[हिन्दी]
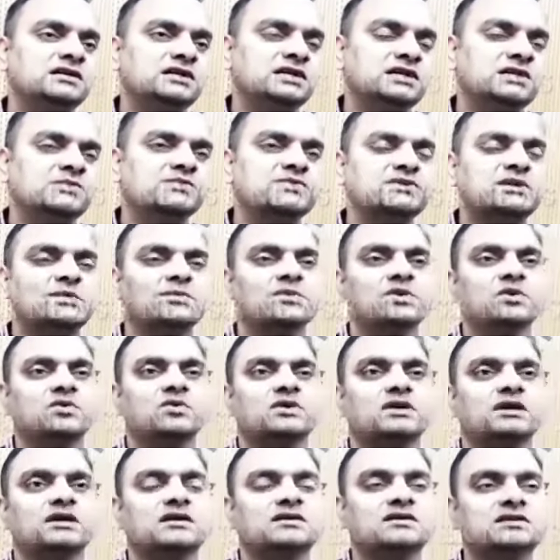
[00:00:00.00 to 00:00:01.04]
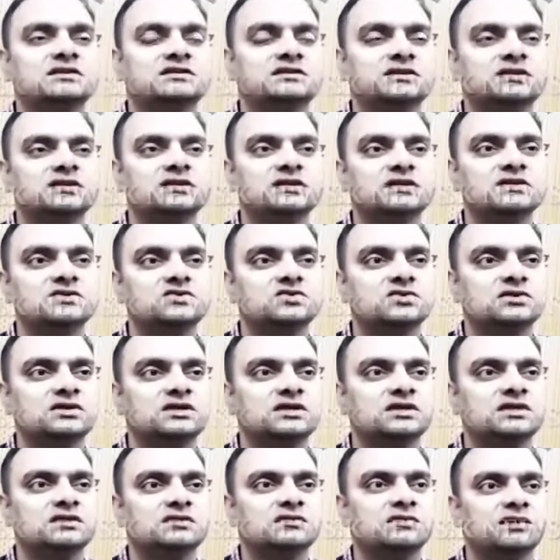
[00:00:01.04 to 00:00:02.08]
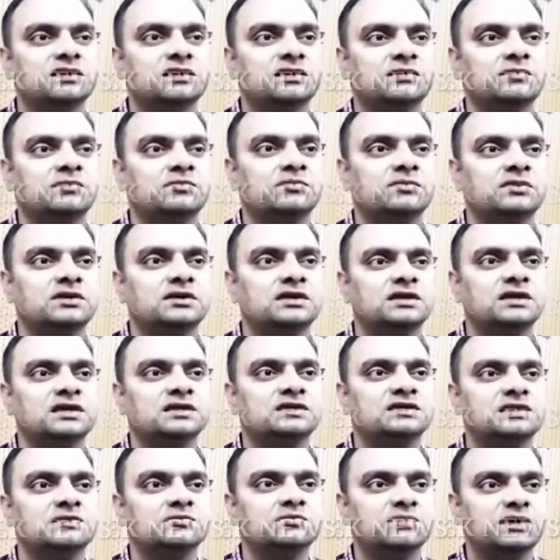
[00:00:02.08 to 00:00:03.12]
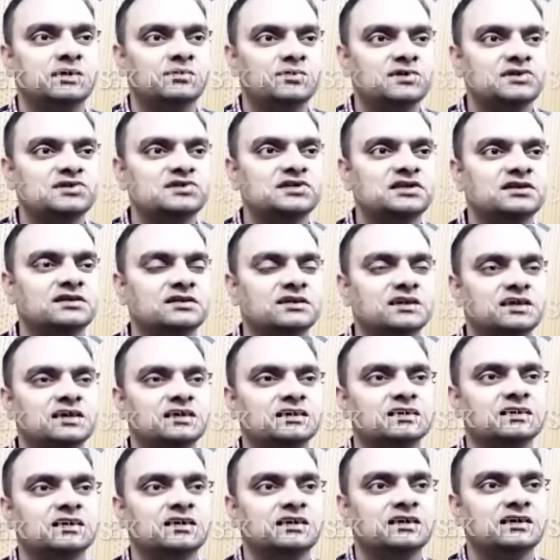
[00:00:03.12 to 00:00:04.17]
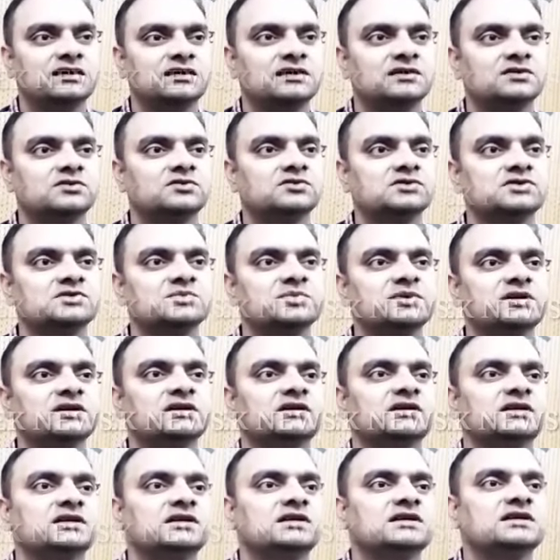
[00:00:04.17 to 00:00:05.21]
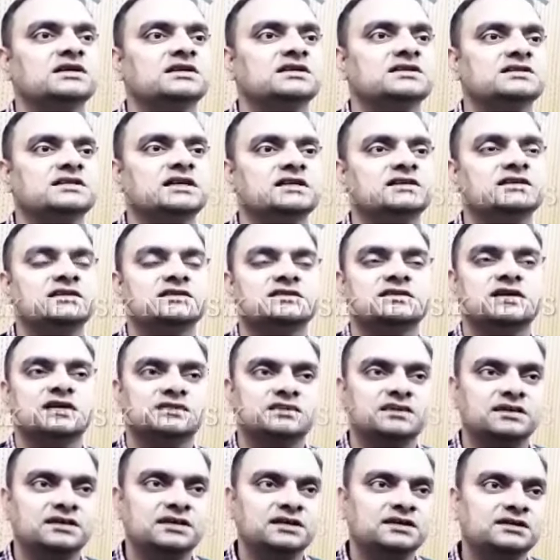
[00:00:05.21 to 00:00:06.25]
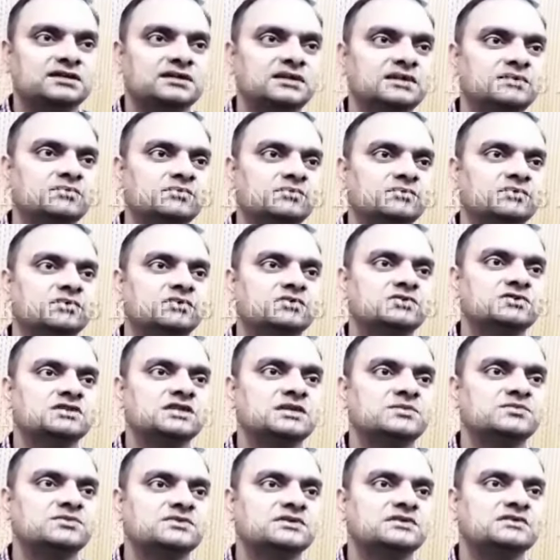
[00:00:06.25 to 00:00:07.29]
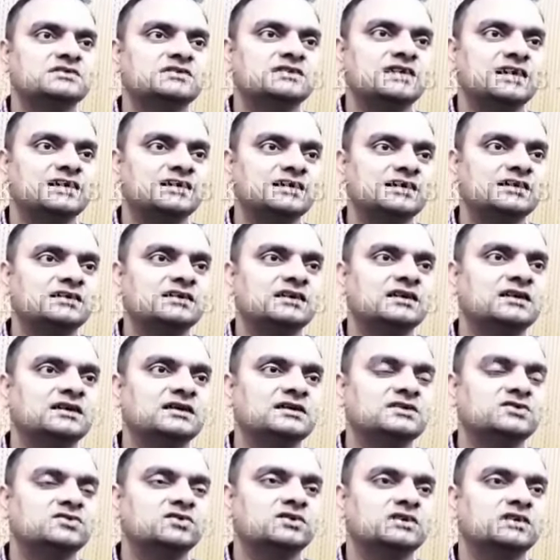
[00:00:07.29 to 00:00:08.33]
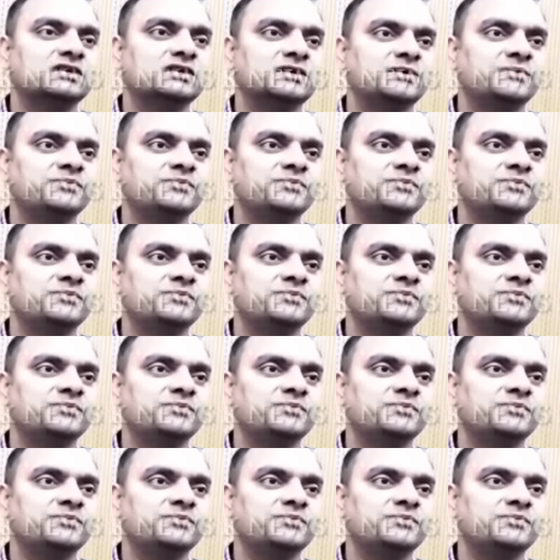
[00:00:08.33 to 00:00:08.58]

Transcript: टीम्स हम लोगों ने गठित की हैं जो कि एक टीम भ्रमणशील रहेगी अलग अलग रूट्स पे साथ ही साथ एक टीम कुछ टीम्स स्टैटिक रहेंगी जो कि